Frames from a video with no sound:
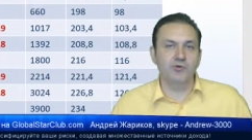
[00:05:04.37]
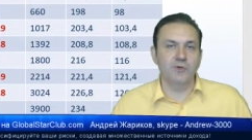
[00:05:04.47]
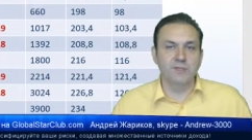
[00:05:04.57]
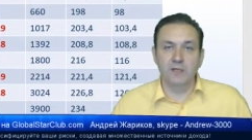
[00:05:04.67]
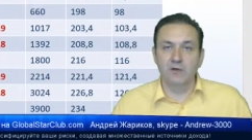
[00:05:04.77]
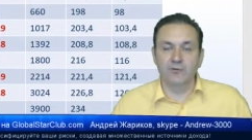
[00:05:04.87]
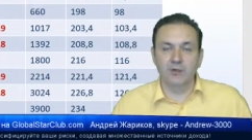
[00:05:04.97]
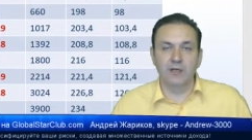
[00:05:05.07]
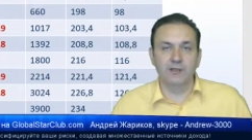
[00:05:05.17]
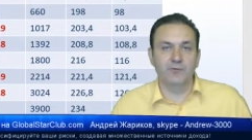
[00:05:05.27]
что тело
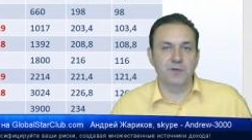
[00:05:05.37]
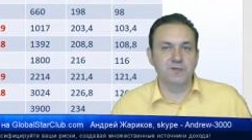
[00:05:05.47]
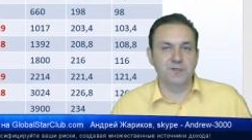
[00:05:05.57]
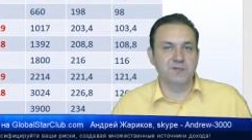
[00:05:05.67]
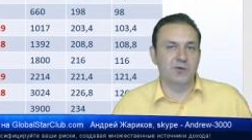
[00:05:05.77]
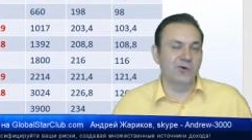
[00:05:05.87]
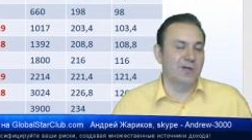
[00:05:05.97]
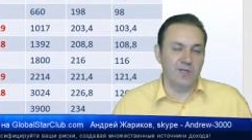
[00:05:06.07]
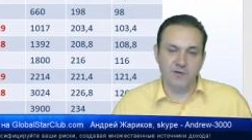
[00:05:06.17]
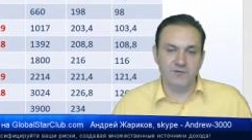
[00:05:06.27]
вклада в конце срока
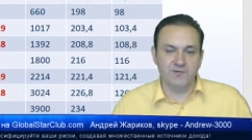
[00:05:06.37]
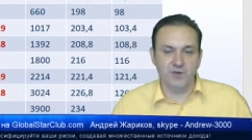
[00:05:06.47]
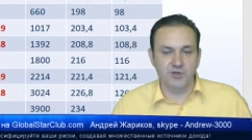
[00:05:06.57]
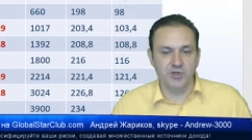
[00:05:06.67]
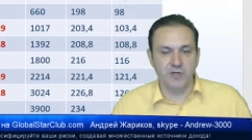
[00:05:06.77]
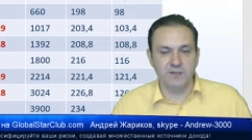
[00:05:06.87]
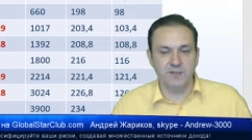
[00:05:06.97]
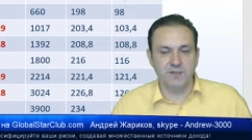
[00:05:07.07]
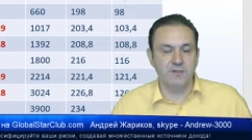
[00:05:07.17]
не возвращается,